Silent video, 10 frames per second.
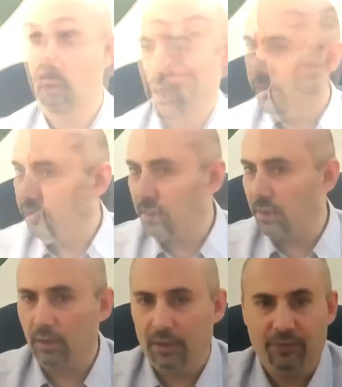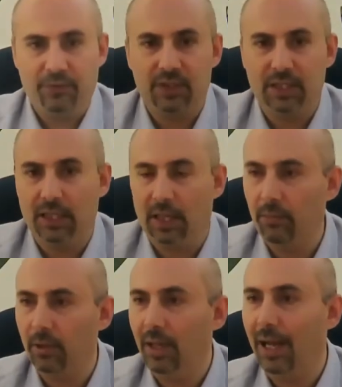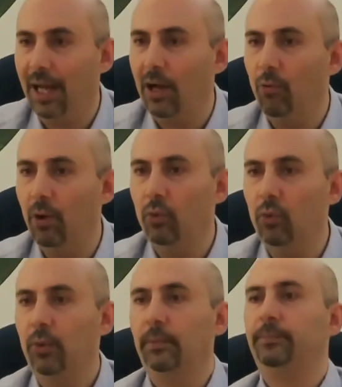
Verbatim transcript: على فكره نفس الامر حاولوا